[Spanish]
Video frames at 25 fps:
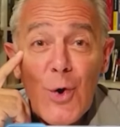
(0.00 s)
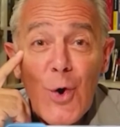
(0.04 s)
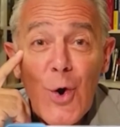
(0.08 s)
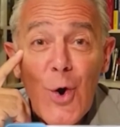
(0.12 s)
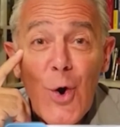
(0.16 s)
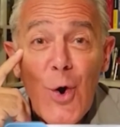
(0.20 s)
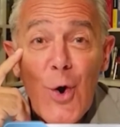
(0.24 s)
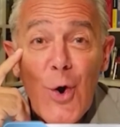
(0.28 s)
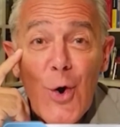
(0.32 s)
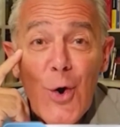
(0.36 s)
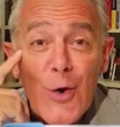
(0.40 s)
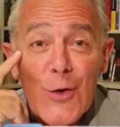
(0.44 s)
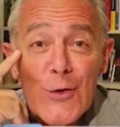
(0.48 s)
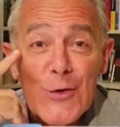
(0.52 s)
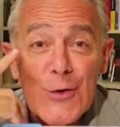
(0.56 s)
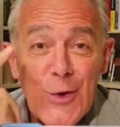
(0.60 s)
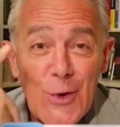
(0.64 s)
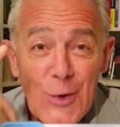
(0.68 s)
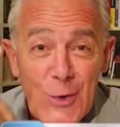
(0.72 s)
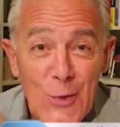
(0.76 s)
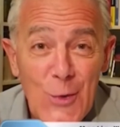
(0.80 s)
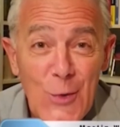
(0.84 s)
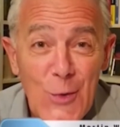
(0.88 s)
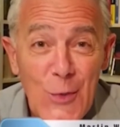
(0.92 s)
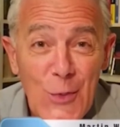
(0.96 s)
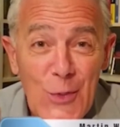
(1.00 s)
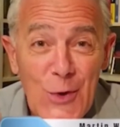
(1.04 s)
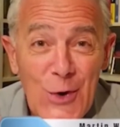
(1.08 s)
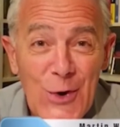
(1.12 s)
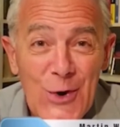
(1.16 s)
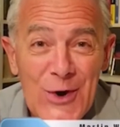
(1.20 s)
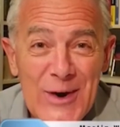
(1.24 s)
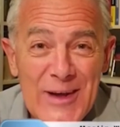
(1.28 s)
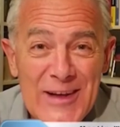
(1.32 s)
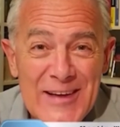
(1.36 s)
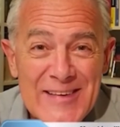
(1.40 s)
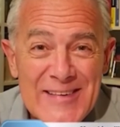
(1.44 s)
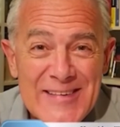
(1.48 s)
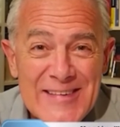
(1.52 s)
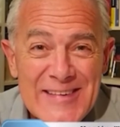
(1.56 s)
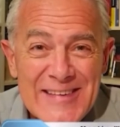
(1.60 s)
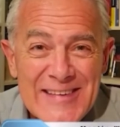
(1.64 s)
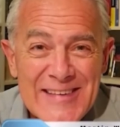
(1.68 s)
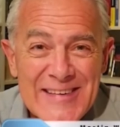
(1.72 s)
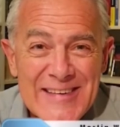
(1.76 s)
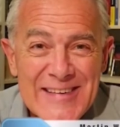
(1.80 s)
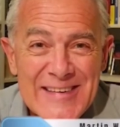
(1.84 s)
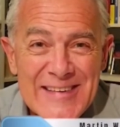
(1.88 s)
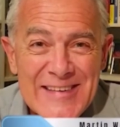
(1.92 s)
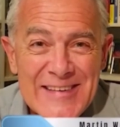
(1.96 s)
Los locutores
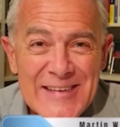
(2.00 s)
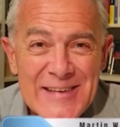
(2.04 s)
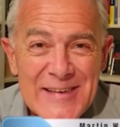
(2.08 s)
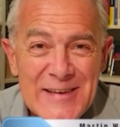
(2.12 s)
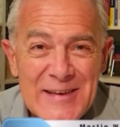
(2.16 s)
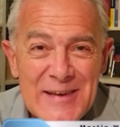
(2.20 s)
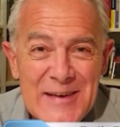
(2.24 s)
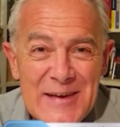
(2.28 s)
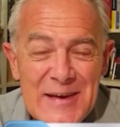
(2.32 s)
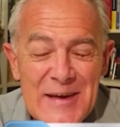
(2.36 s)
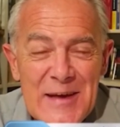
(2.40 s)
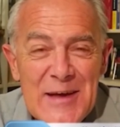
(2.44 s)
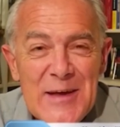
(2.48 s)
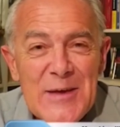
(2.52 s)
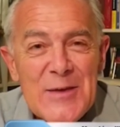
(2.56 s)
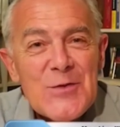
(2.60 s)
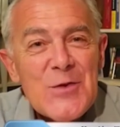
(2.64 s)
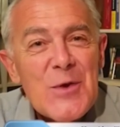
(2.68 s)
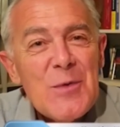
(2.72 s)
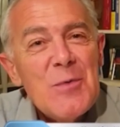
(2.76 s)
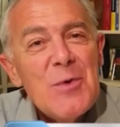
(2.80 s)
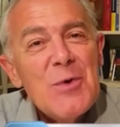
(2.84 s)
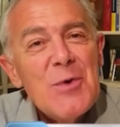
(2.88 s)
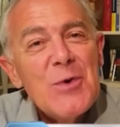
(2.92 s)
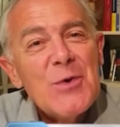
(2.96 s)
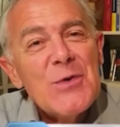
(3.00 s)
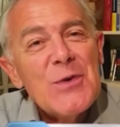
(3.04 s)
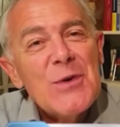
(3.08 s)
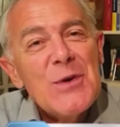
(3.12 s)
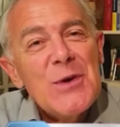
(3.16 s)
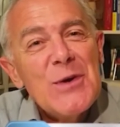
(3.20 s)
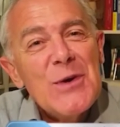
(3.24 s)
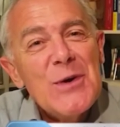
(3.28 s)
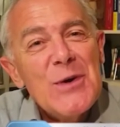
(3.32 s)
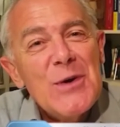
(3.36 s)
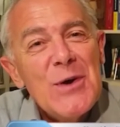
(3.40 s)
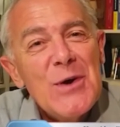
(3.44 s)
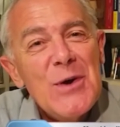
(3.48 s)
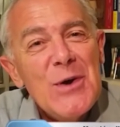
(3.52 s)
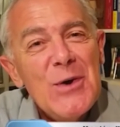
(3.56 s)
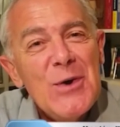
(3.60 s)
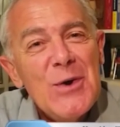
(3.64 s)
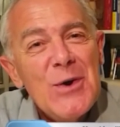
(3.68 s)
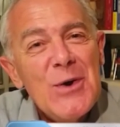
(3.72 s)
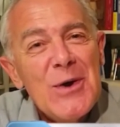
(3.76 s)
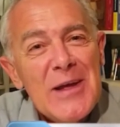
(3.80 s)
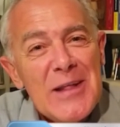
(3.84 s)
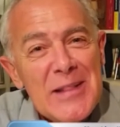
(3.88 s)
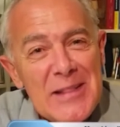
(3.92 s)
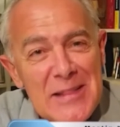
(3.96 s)
somos
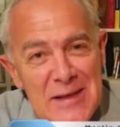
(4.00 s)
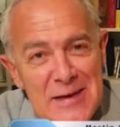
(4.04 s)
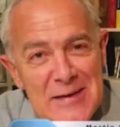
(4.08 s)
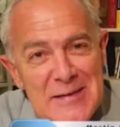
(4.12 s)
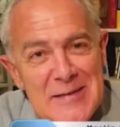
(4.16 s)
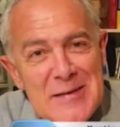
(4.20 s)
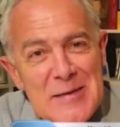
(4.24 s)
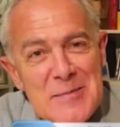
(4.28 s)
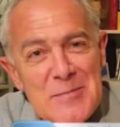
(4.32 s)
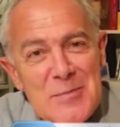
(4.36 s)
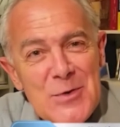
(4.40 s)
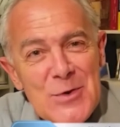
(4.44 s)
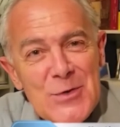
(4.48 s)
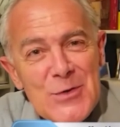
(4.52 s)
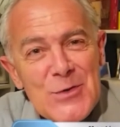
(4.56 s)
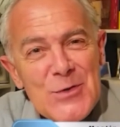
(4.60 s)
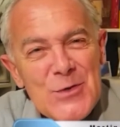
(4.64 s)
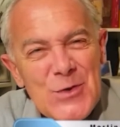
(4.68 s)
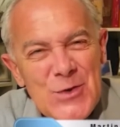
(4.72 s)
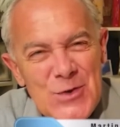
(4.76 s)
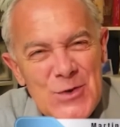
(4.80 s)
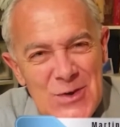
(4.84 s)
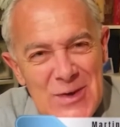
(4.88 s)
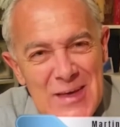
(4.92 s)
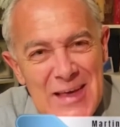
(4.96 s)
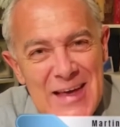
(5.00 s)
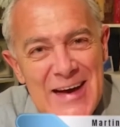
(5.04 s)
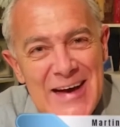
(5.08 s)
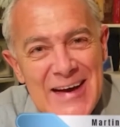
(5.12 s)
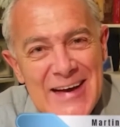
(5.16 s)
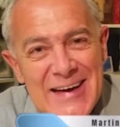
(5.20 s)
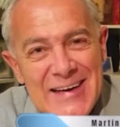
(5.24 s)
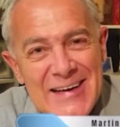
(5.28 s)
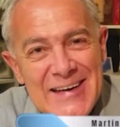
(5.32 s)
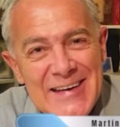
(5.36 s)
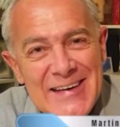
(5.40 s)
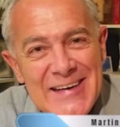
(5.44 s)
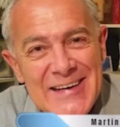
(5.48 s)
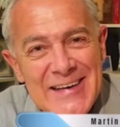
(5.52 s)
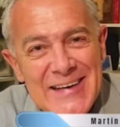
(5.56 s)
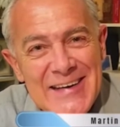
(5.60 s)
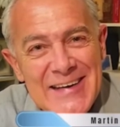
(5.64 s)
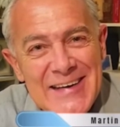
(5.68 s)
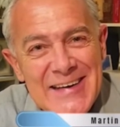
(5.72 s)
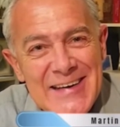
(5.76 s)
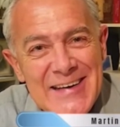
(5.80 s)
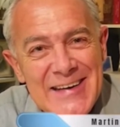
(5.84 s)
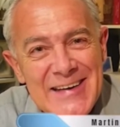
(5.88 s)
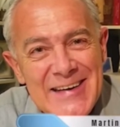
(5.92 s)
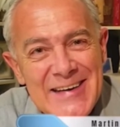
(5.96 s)
los que te hacemos soñar
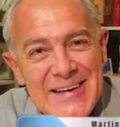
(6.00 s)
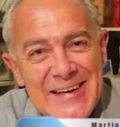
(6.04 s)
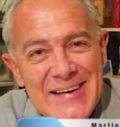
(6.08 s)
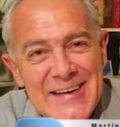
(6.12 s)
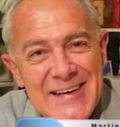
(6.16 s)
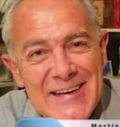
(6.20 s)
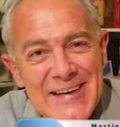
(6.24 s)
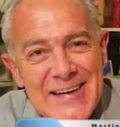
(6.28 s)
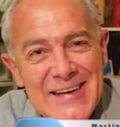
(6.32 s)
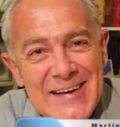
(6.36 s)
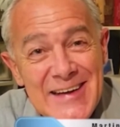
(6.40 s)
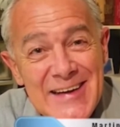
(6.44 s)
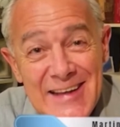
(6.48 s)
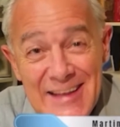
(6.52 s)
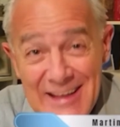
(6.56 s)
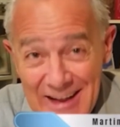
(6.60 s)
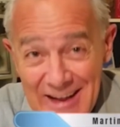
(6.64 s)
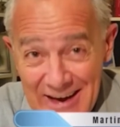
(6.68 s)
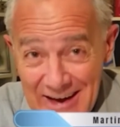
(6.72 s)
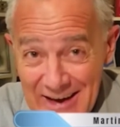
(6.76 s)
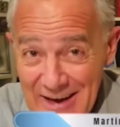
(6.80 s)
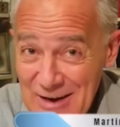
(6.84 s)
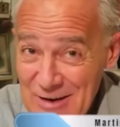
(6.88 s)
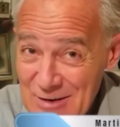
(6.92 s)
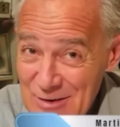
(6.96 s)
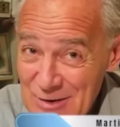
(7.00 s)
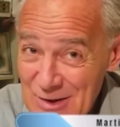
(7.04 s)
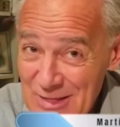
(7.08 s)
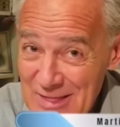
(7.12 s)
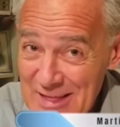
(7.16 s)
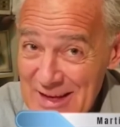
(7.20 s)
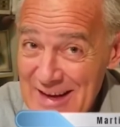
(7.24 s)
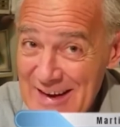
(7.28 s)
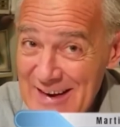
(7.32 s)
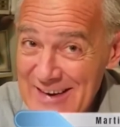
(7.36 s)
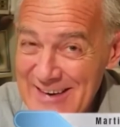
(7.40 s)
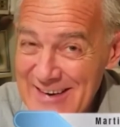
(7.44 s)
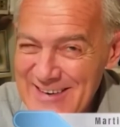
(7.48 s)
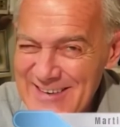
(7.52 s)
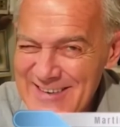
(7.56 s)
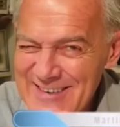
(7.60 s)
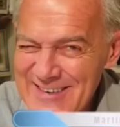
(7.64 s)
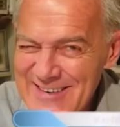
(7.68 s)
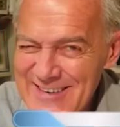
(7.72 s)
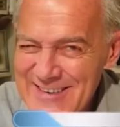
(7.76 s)
y recordar.